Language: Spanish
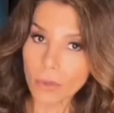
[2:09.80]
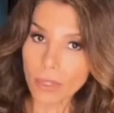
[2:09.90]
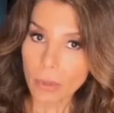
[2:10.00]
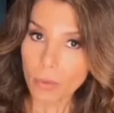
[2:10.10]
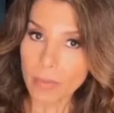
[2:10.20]

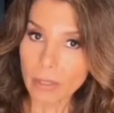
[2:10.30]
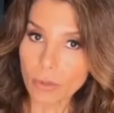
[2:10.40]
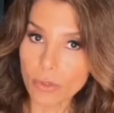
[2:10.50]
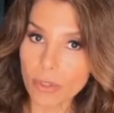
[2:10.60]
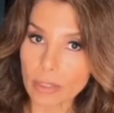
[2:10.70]
los
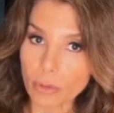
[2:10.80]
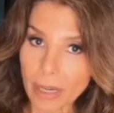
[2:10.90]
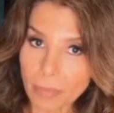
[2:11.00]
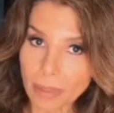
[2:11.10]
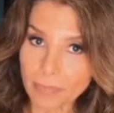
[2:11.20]
argumentos de
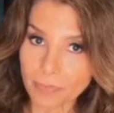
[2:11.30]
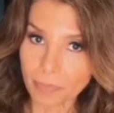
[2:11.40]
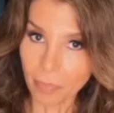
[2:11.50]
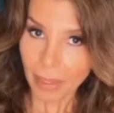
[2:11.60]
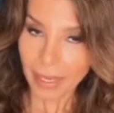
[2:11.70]
Trump
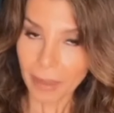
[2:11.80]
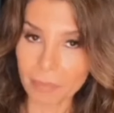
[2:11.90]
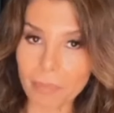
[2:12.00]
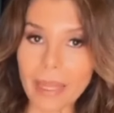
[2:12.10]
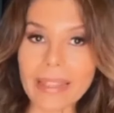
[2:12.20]

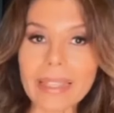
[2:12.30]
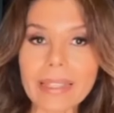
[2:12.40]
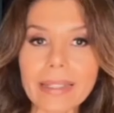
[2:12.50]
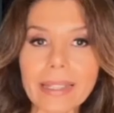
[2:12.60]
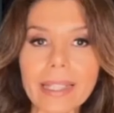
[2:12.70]
para
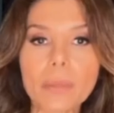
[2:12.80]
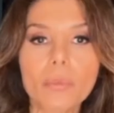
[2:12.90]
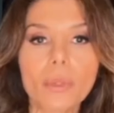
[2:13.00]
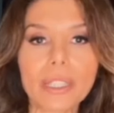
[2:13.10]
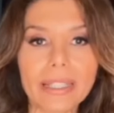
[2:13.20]
pedir
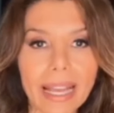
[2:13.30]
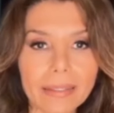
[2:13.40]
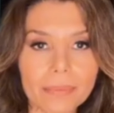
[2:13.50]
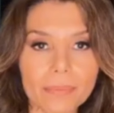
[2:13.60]
inmunidad?